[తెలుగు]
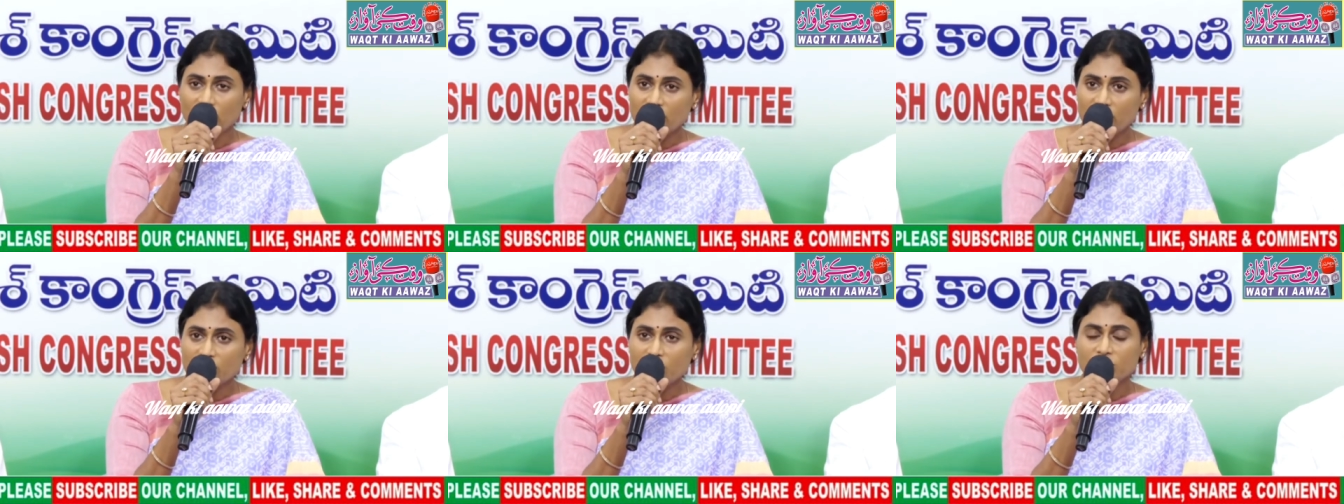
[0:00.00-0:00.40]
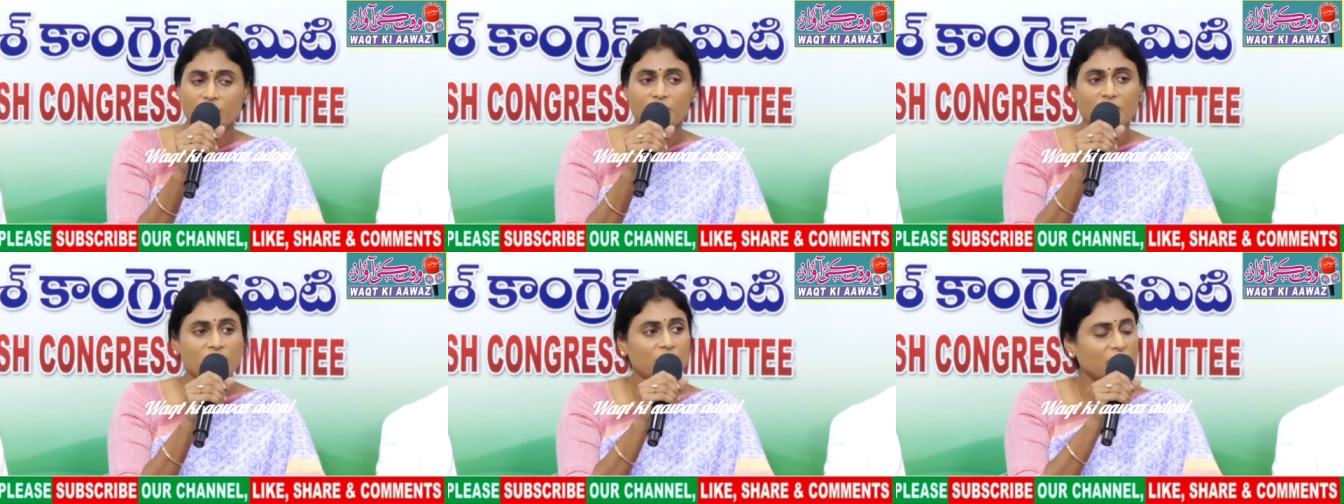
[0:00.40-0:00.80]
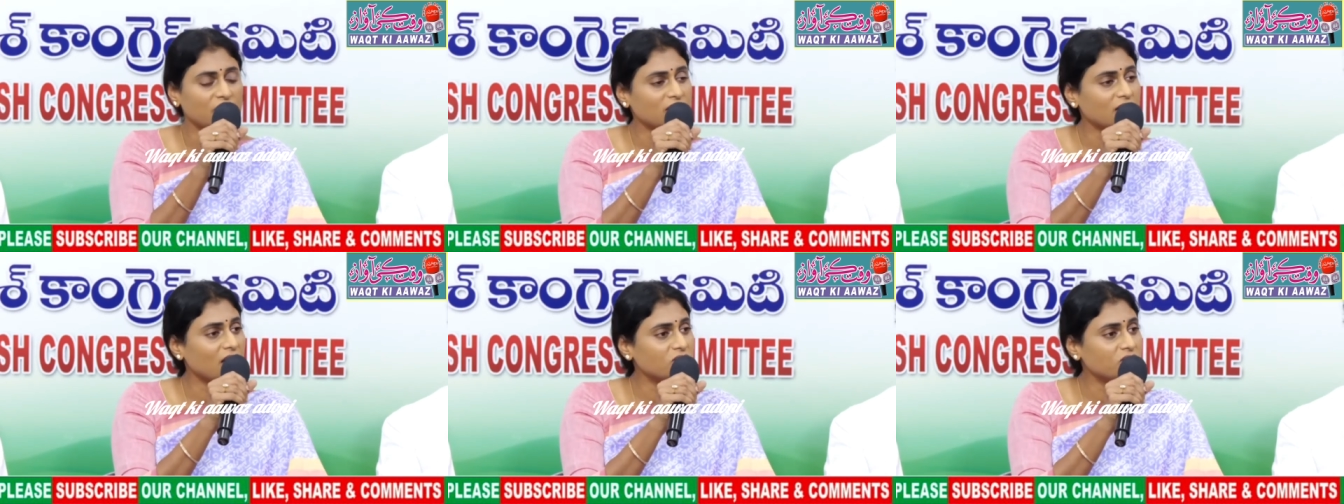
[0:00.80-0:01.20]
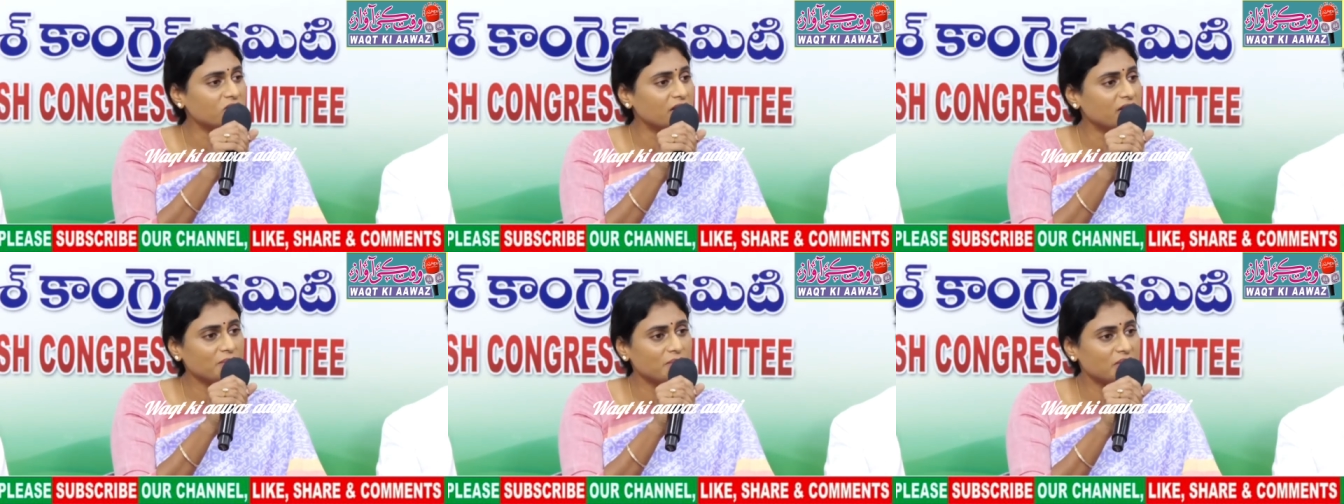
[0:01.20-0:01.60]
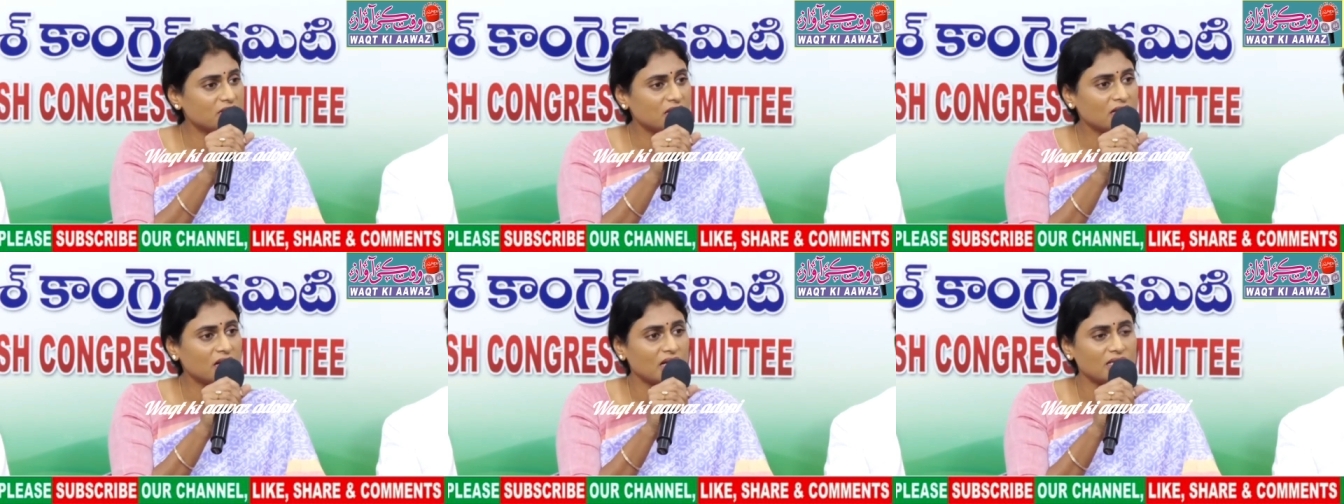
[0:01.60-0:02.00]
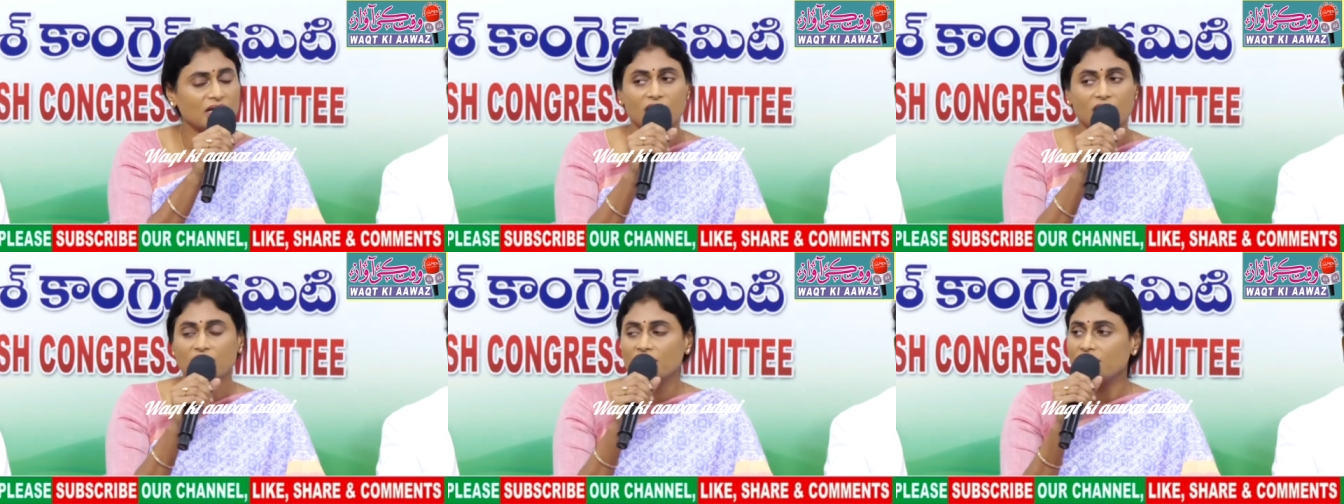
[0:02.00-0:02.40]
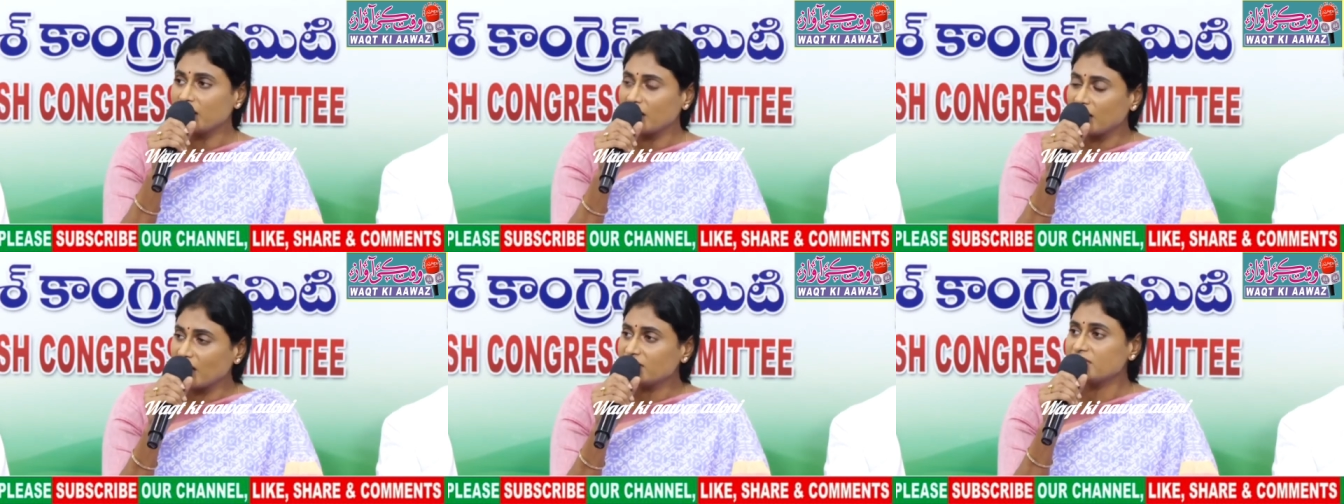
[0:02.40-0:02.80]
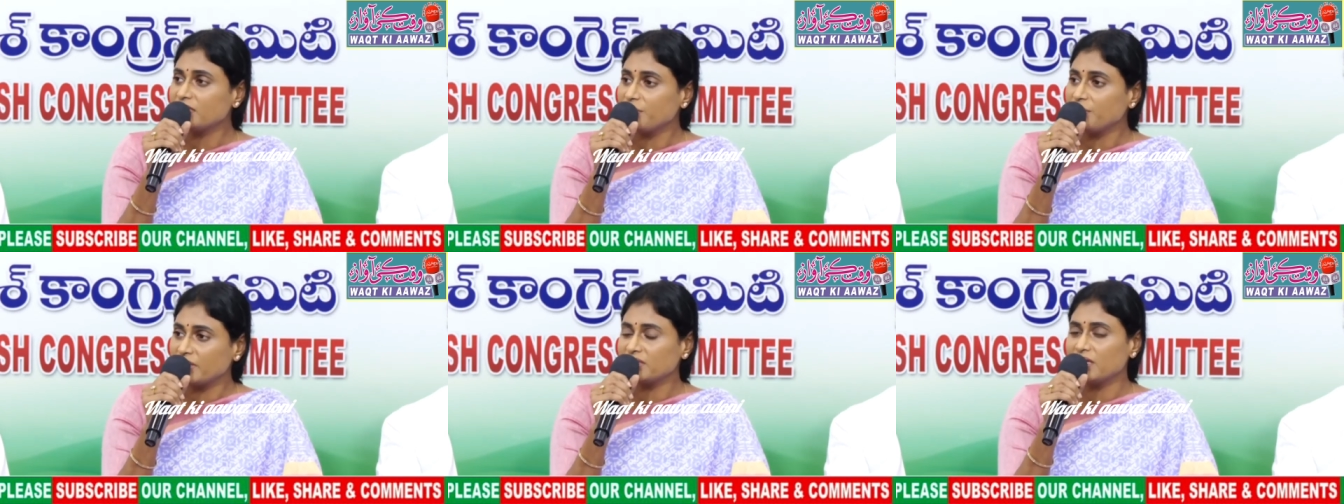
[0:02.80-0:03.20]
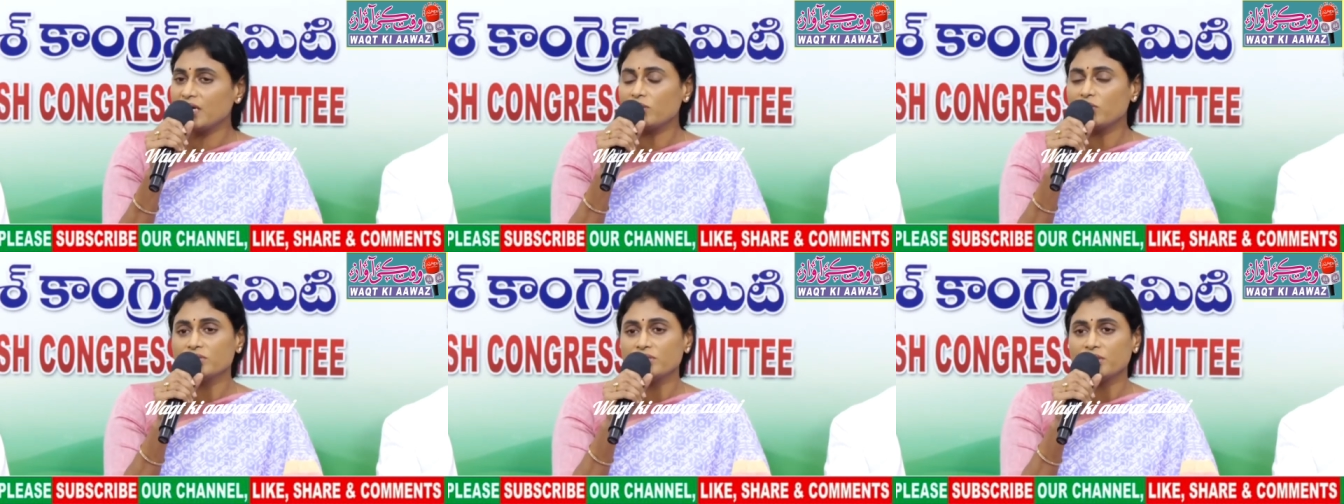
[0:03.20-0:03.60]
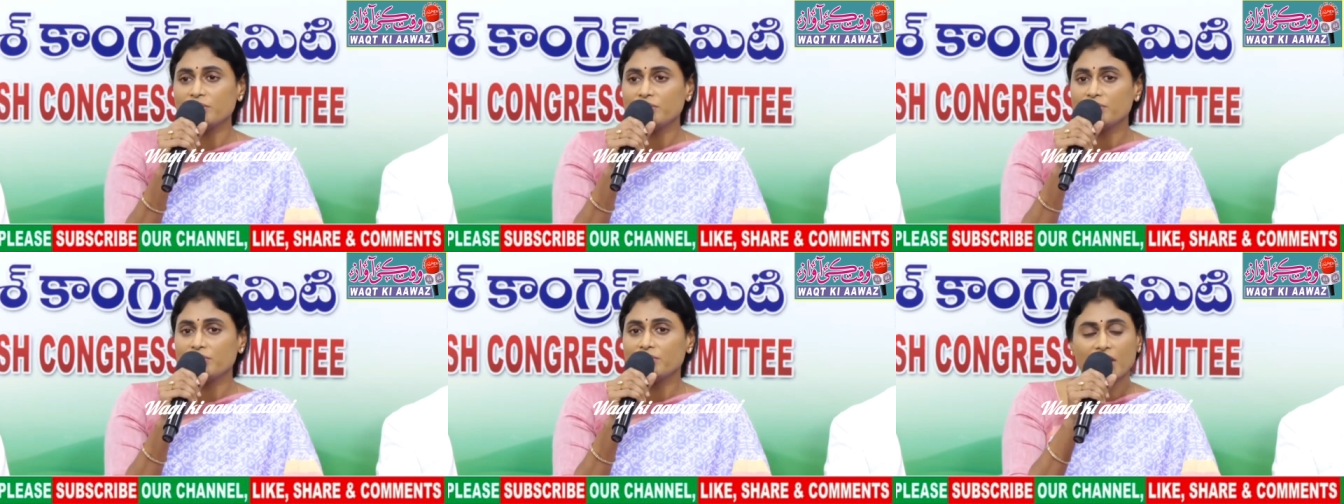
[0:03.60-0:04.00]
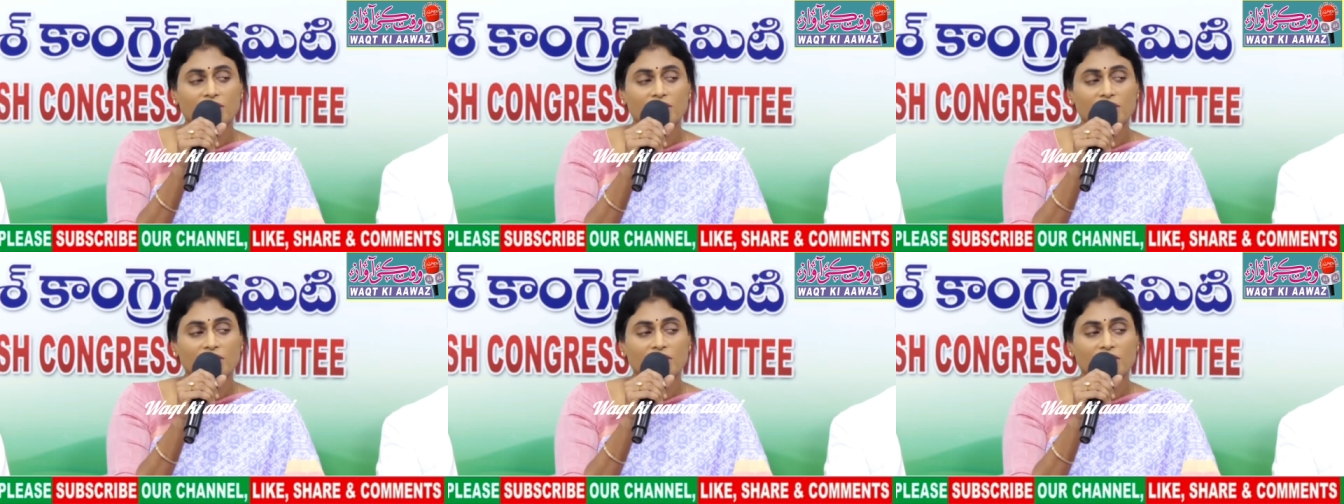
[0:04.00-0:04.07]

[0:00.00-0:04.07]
ఎన్నో అద్భుతమైన పథకాలు చేయడం నిజం కాదా మన రాష్ట్ర ప్రజల కోసం